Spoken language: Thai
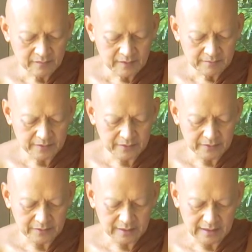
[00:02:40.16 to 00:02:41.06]
ภิกขุ
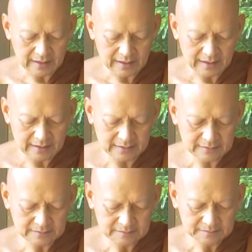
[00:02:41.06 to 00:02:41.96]
ทั้งหลาย
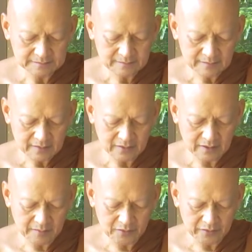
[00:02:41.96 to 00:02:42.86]
ก็
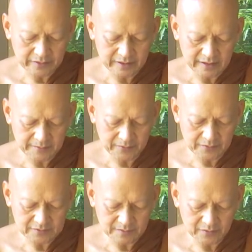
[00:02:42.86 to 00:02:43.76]
บุรุษดีผู้
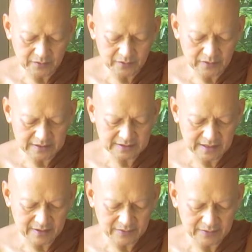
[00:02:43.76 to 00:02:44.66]
สมบูรณ์ด้วย
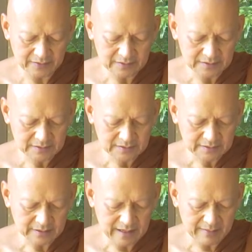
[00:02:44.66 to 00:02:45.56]
ชาว
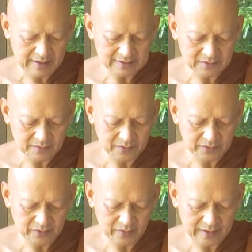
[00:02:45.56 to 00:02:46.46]
แต่ไม่สมบูรณ์
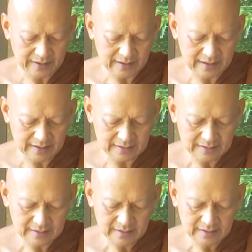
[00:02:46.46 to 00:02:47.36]
ด้วยวรรณะ
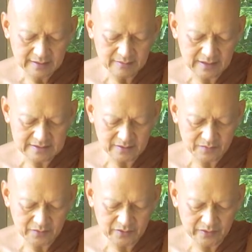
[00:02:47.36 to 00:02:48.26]
ไม่สม
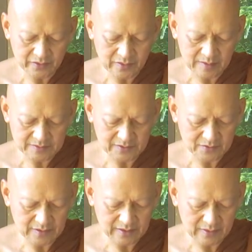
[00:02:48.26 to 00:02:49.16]
บูรณ์ด้วยความสู
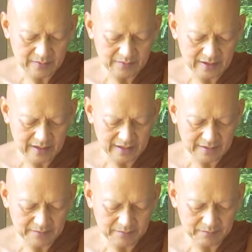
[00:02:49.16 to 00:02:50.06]
งและความใหญ่
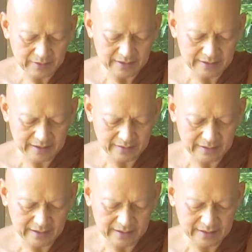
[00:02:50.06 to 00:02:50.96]
เป็นอย่างไร
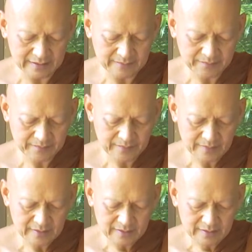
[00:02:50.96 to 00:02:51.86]

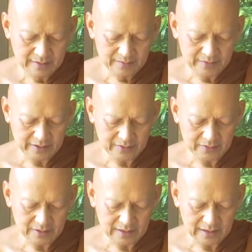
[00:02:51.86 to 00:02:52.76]
ภิกขุ
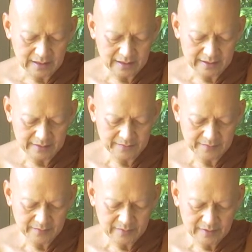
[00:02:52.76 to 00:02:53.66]
ทั้งหลาย
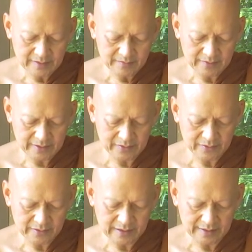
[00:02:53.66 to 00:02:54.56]
ภิกขุ
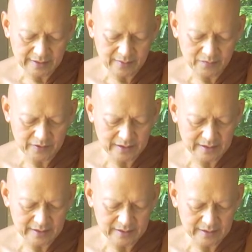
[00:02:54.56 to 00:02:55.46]
ในธรรมวินัย
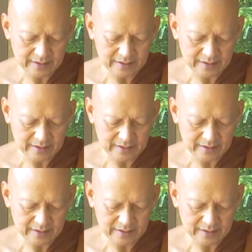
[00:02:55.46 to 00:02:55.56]
นี้